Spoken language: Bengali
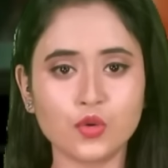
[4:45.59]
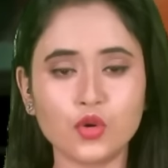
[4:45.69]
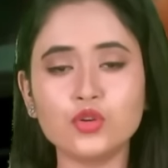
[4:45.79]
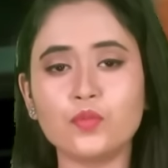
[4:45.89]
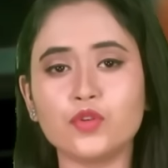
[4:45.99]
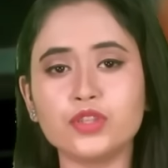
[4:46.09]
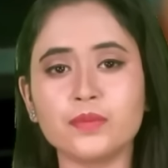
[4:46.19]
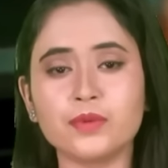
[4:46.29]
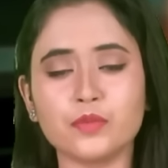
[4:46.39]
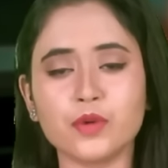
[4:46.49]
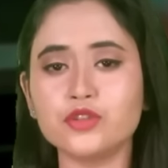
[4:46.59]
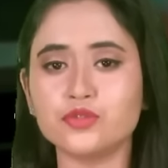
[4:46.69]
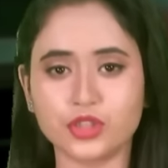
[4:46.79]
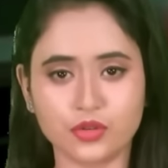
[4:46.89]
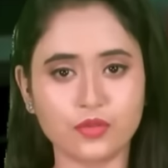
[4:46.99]
কোনো বন্দি বিনিময়
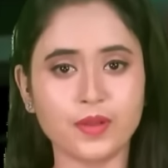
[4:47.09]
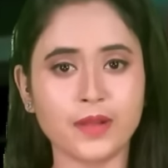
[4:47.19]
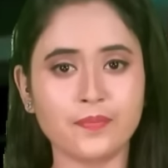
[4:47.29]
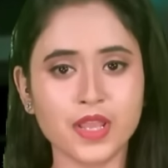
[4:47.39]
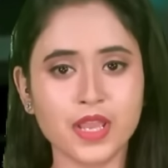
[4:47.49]
চুক্তি করবে না